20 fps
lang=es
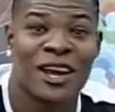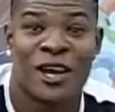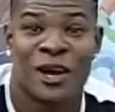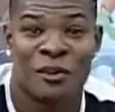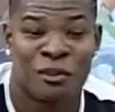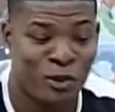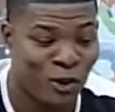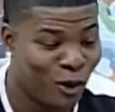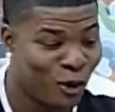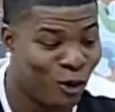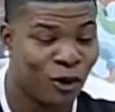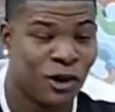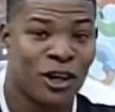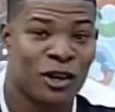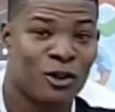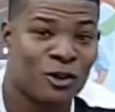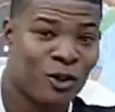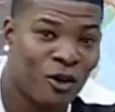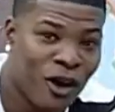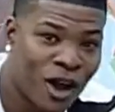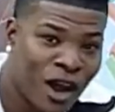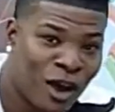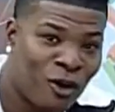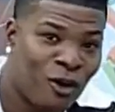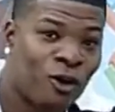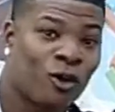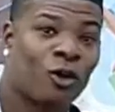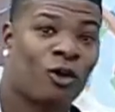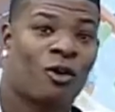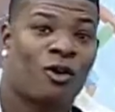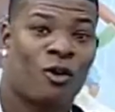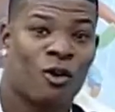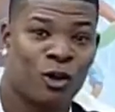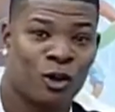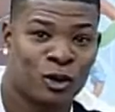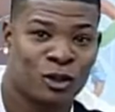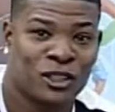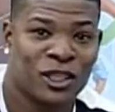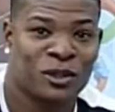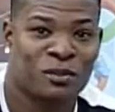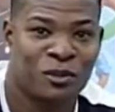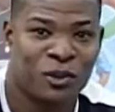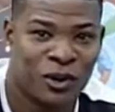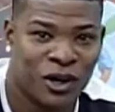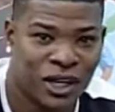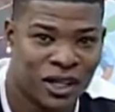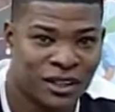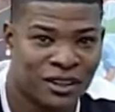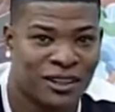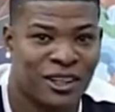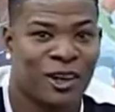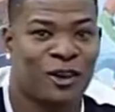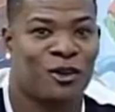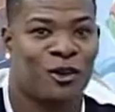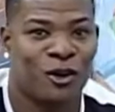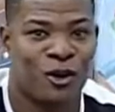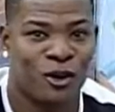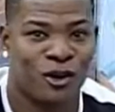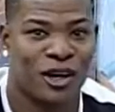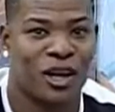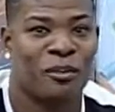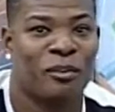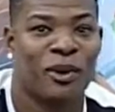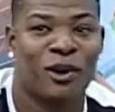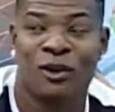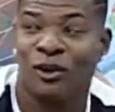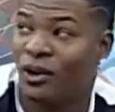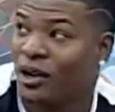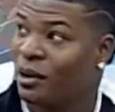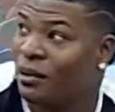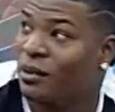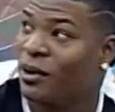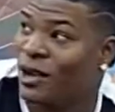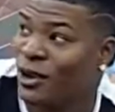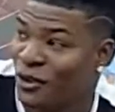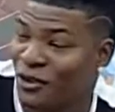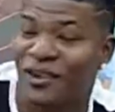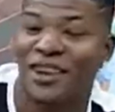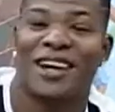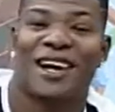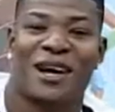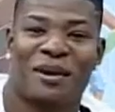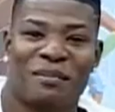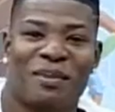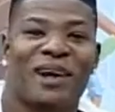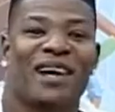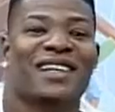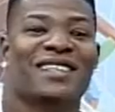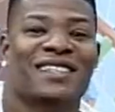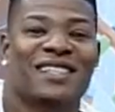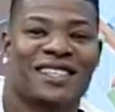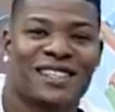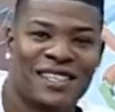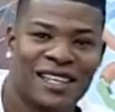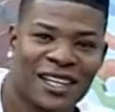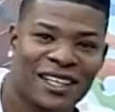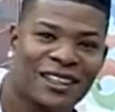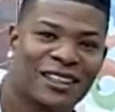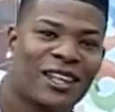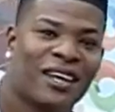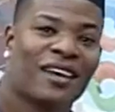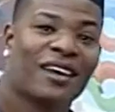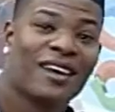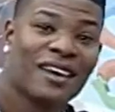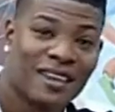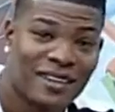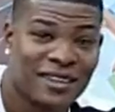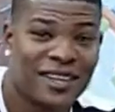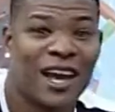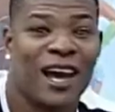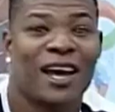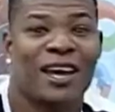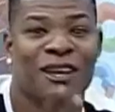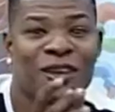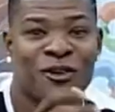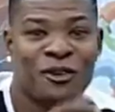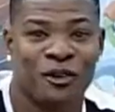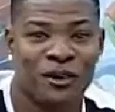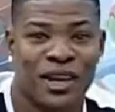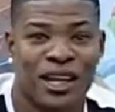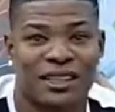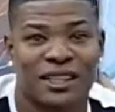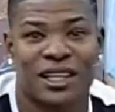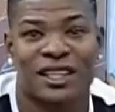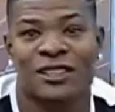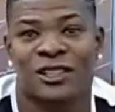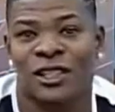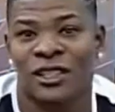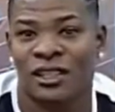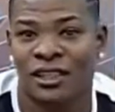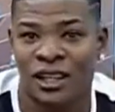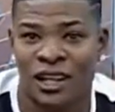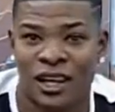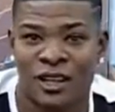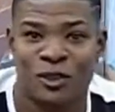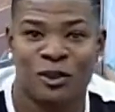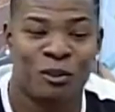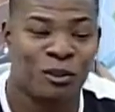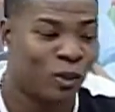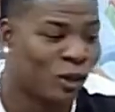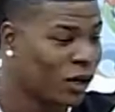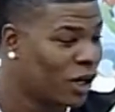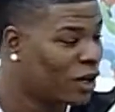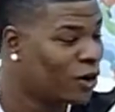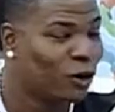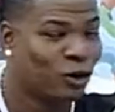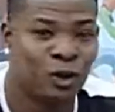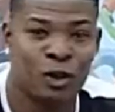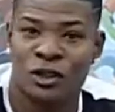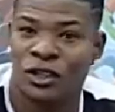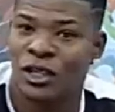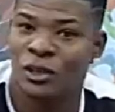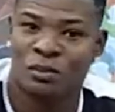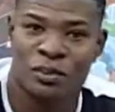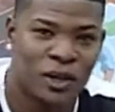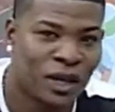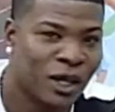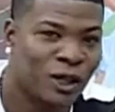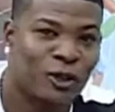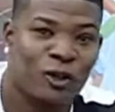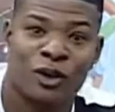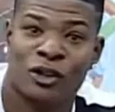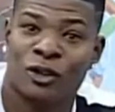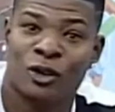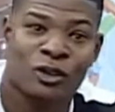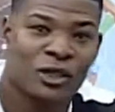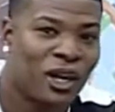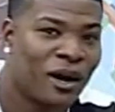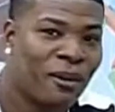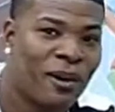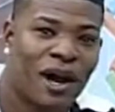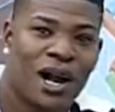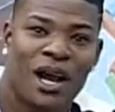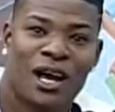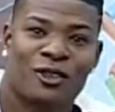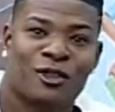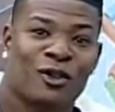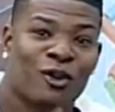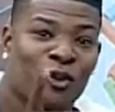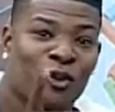Es por lo que yo hago, por los exponentes, por los raperos que vieron que la para se siente ya ellos la están sintiendo porque yo estoy despierto, ando trabajando,